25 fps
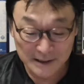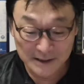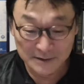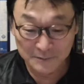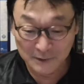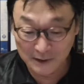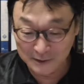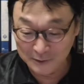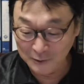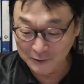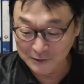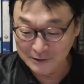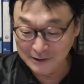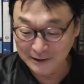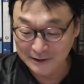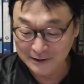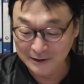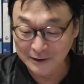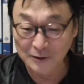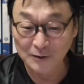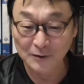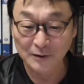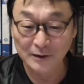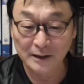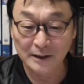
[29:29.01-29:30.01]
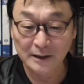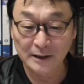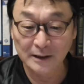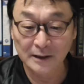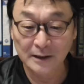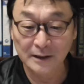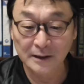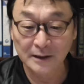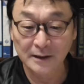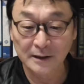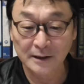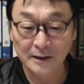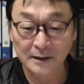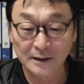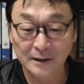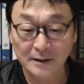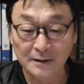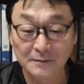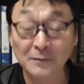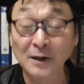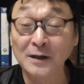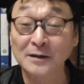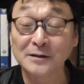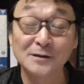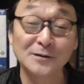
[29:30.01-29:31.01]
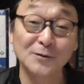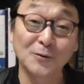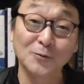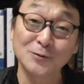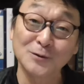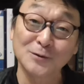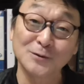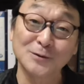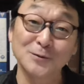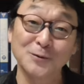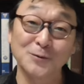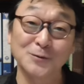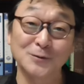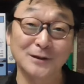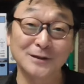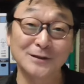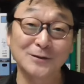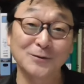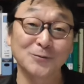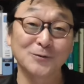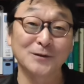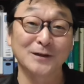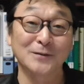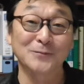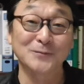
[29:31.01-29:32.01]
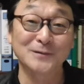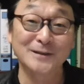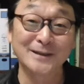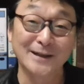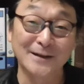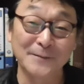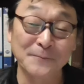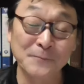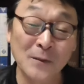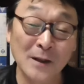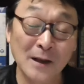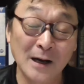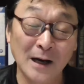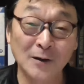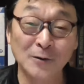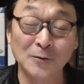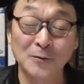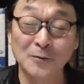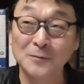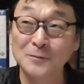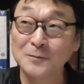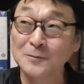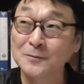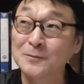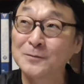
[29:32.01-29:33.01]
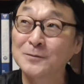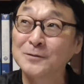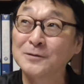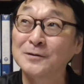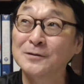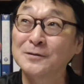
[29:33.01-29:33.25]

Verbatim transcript: まあ、どちらにせよ、ええー、まあ、いいことすることはいいことやもんね。あの、